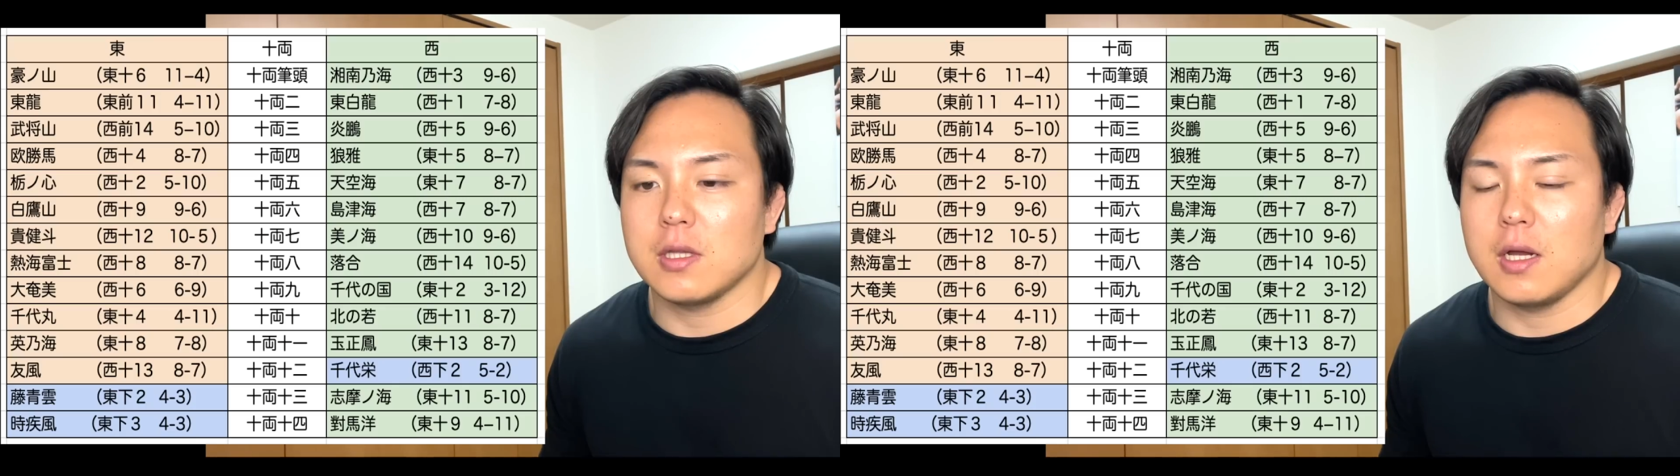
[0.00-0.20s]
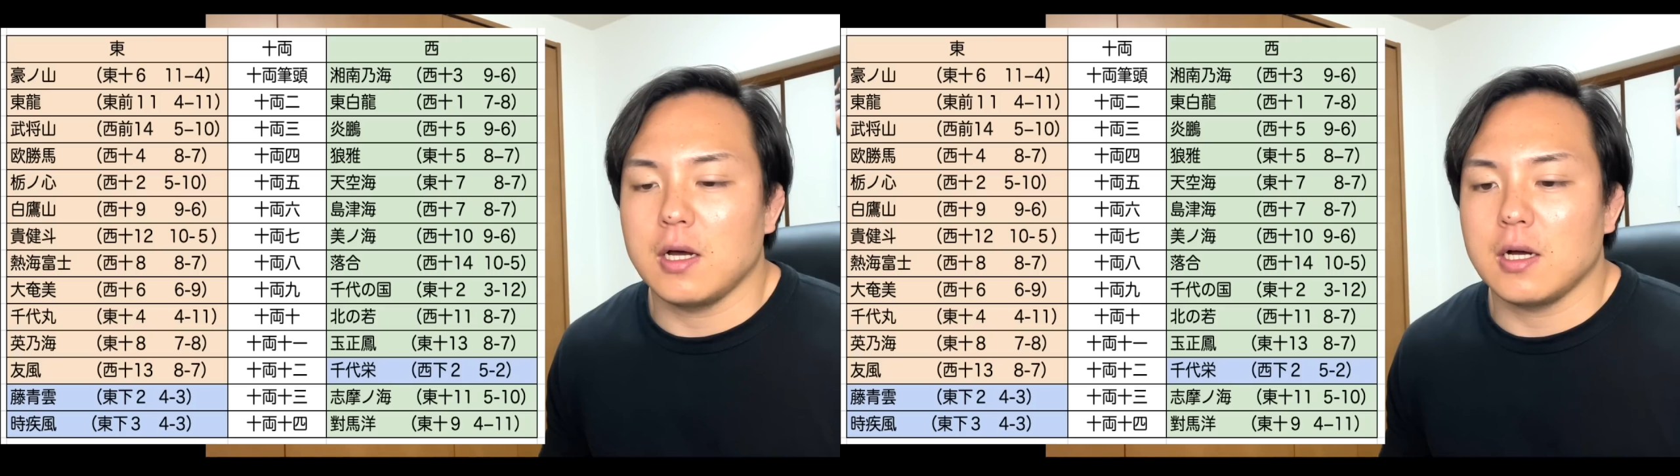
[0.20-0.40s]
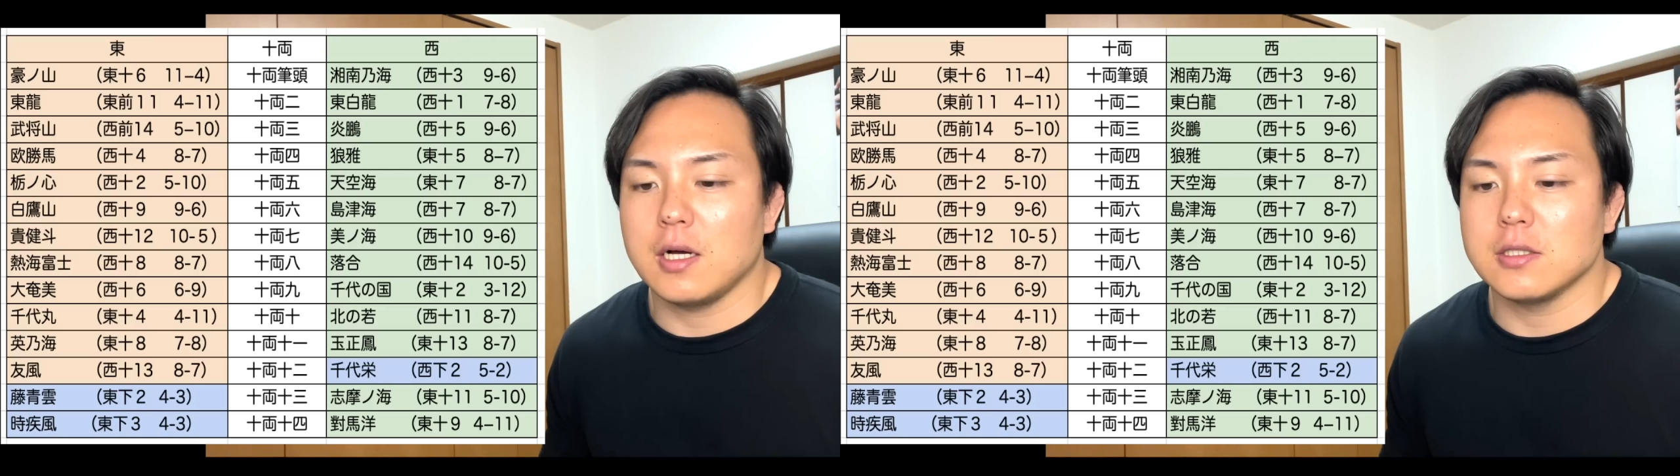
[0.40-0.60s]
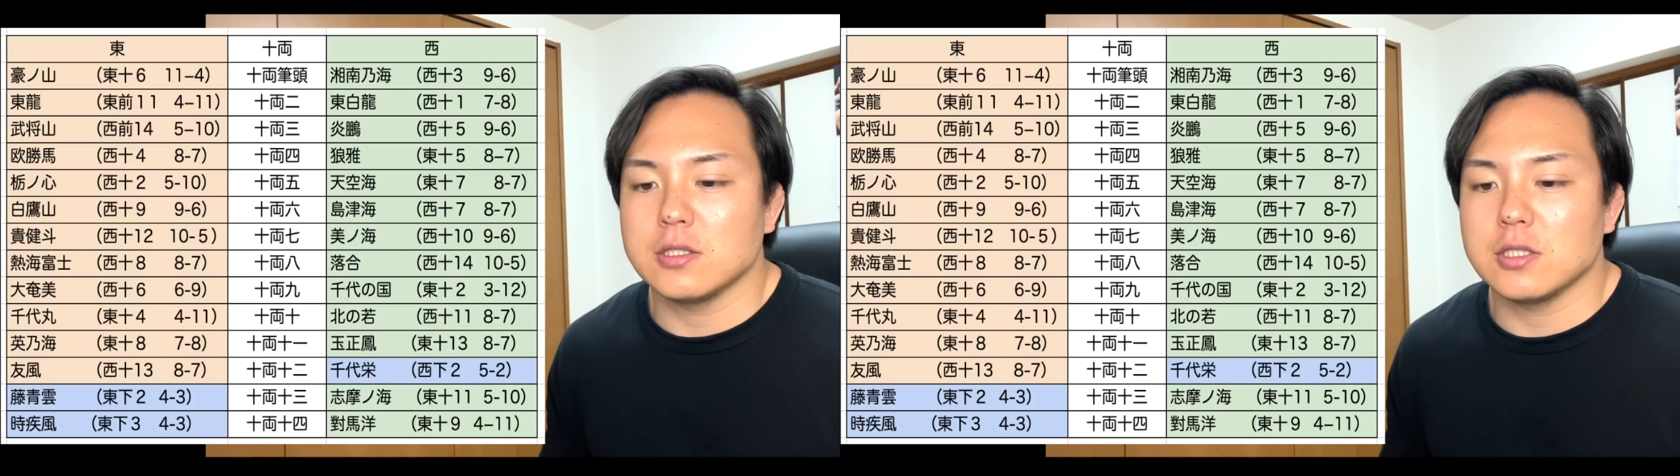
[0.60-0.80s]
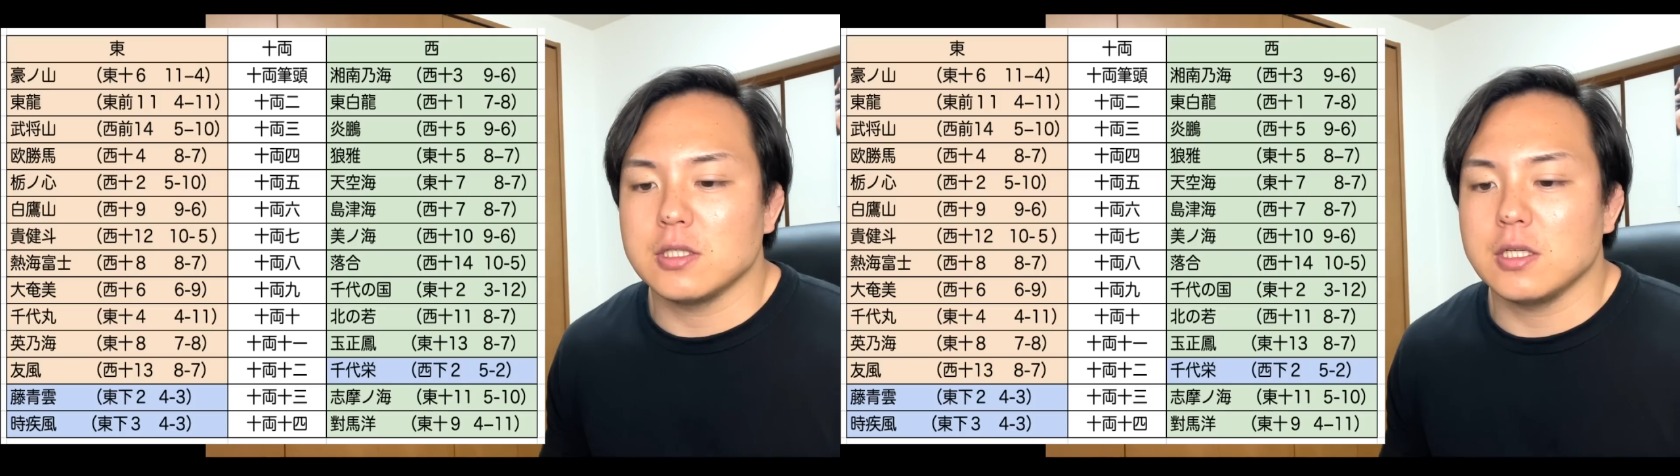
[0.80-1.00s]
た感
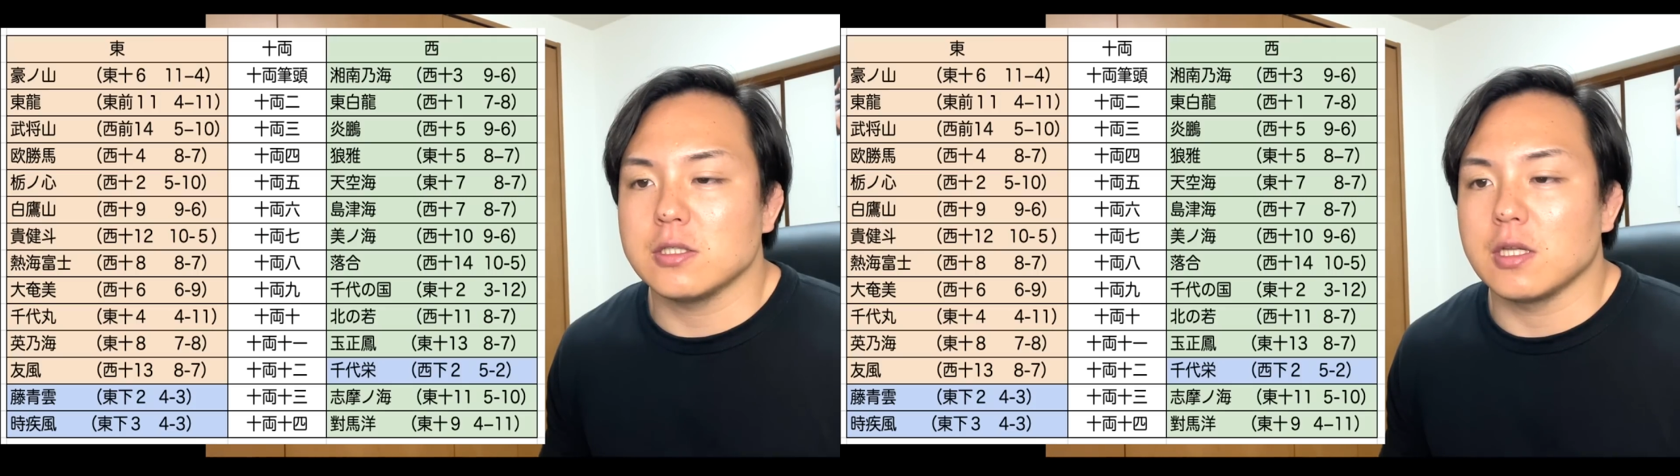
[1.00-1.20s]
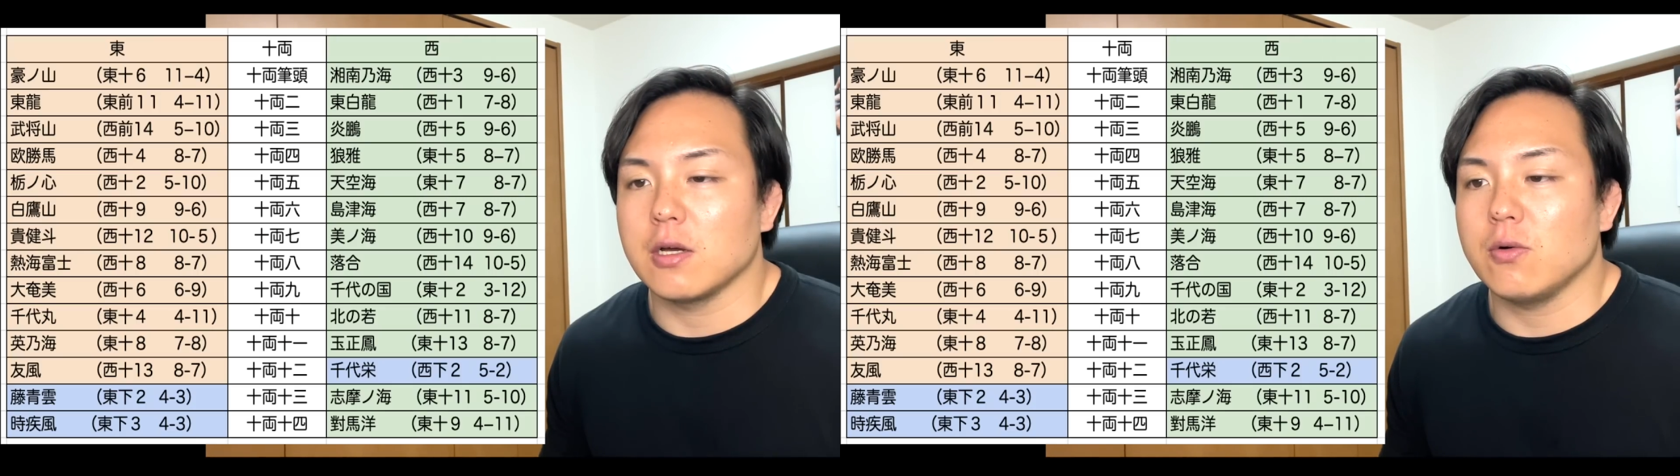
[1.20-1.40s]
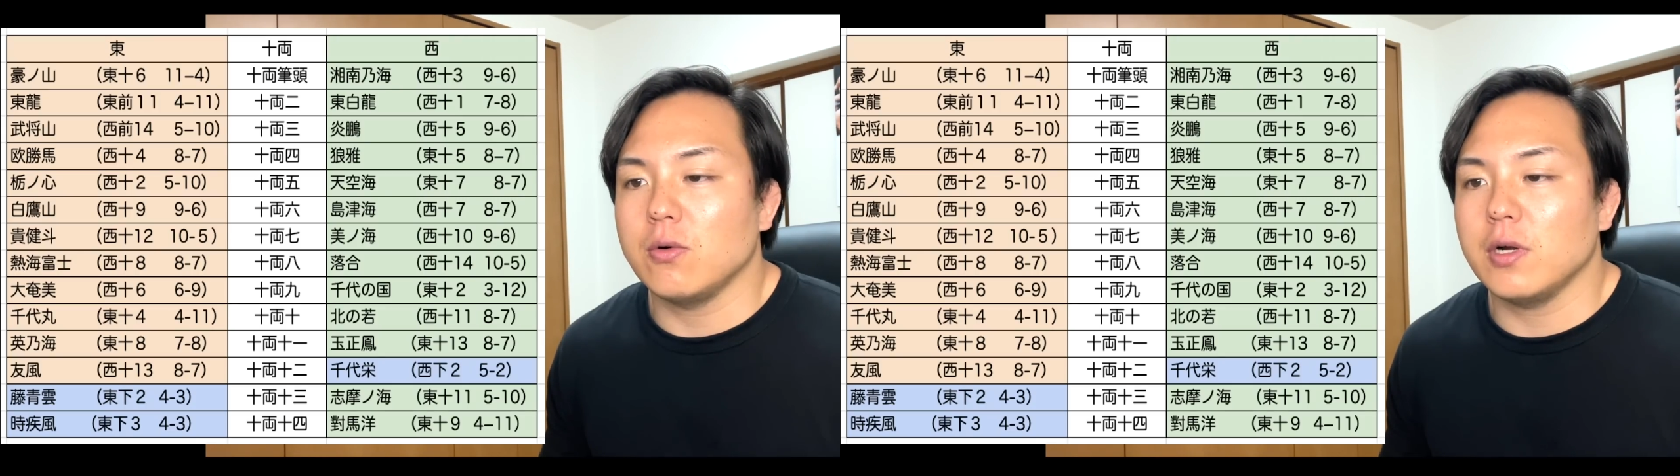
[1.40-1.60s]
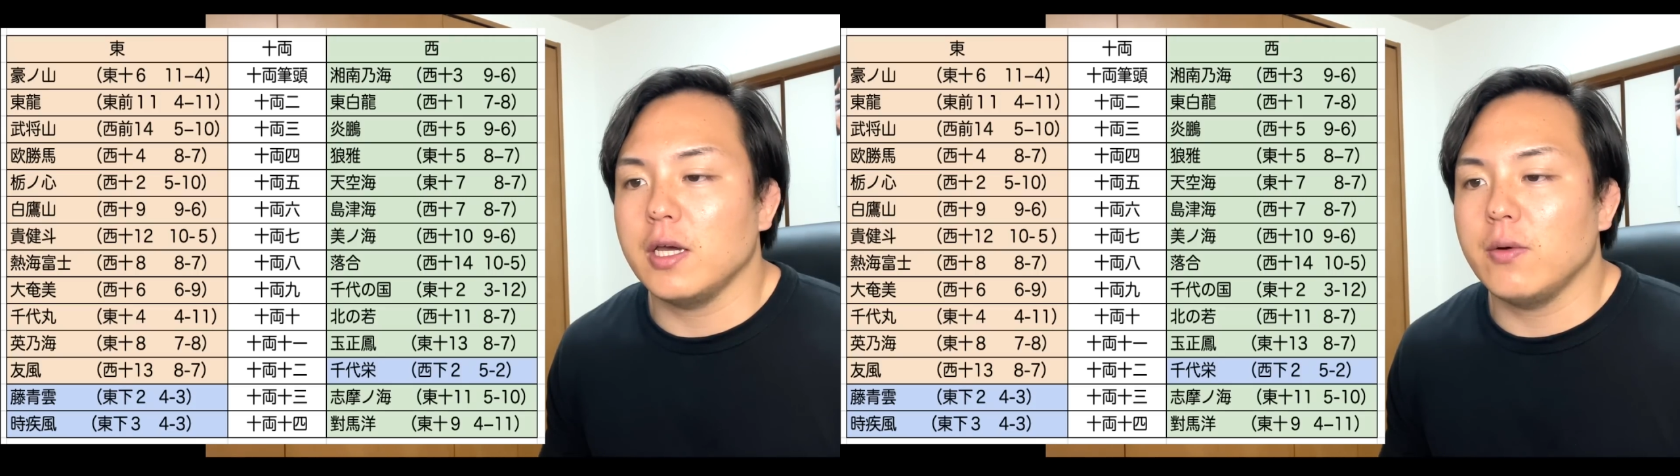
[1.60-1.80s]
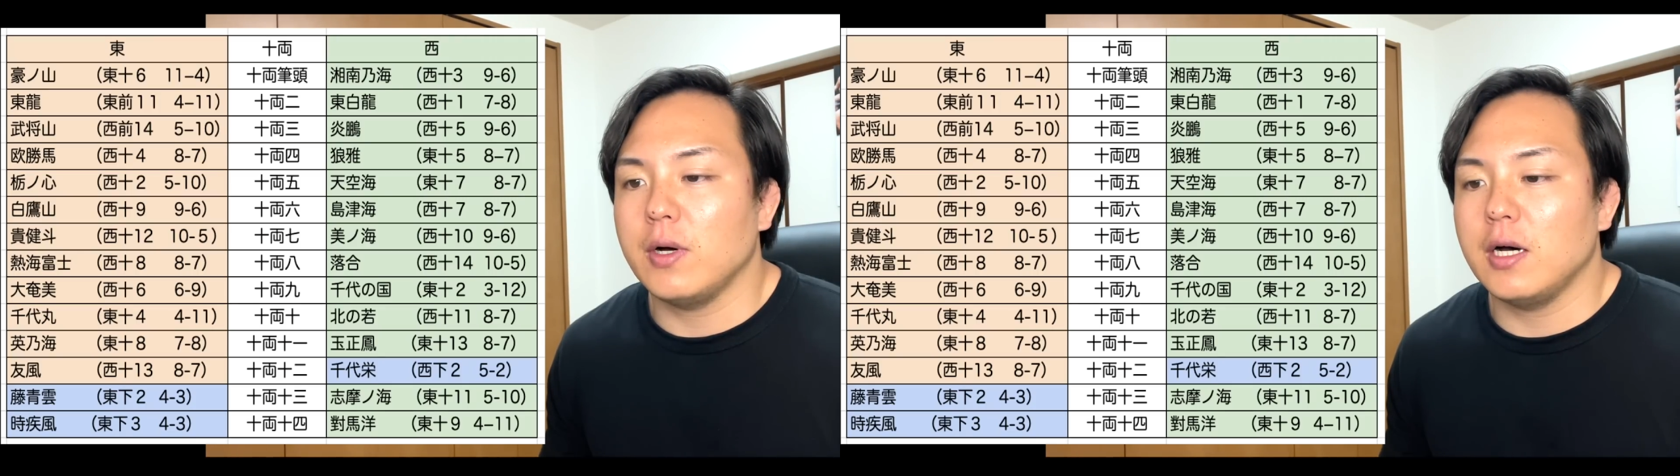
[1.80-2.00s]
じですねこ
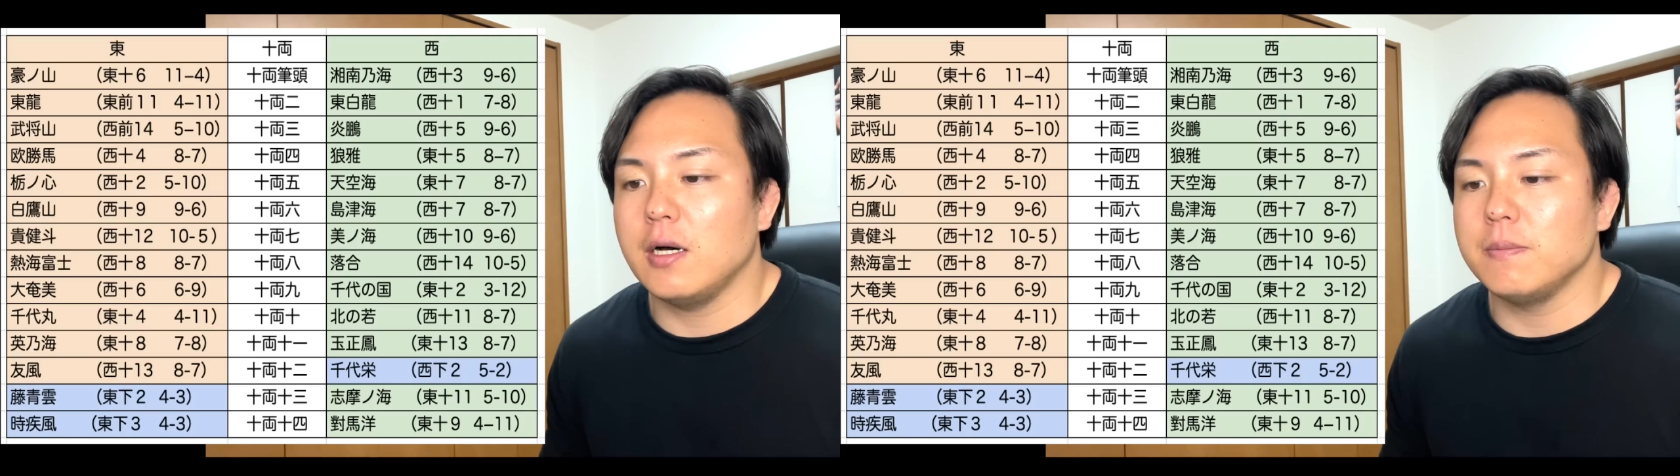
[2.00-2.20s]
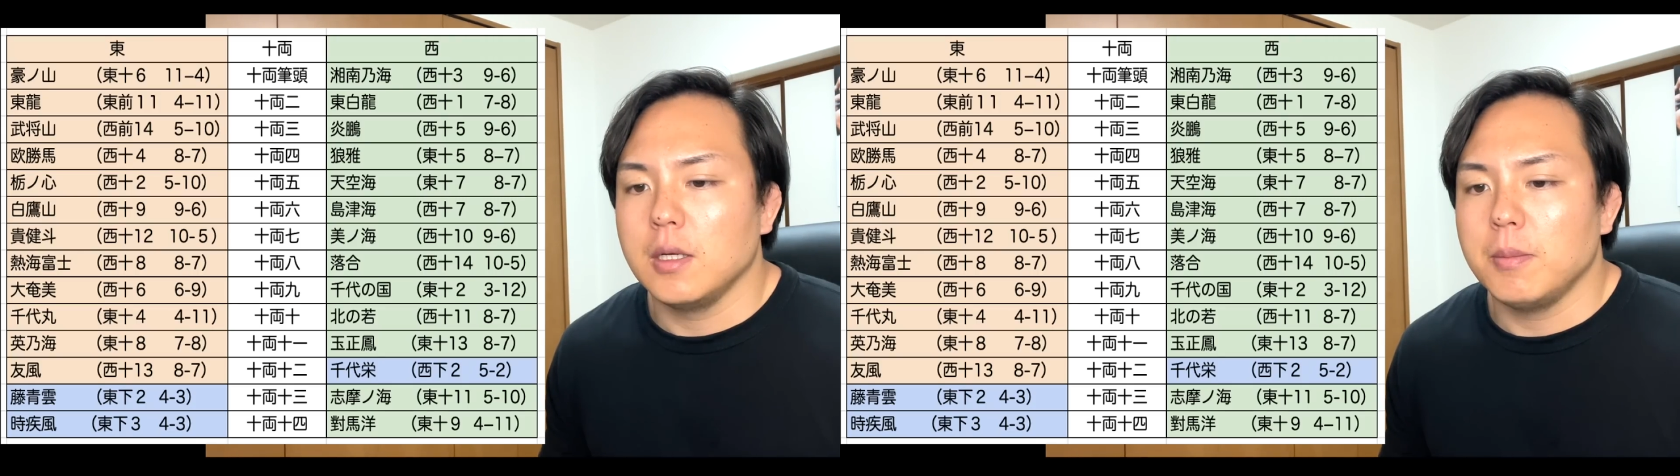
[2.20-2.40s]
れは、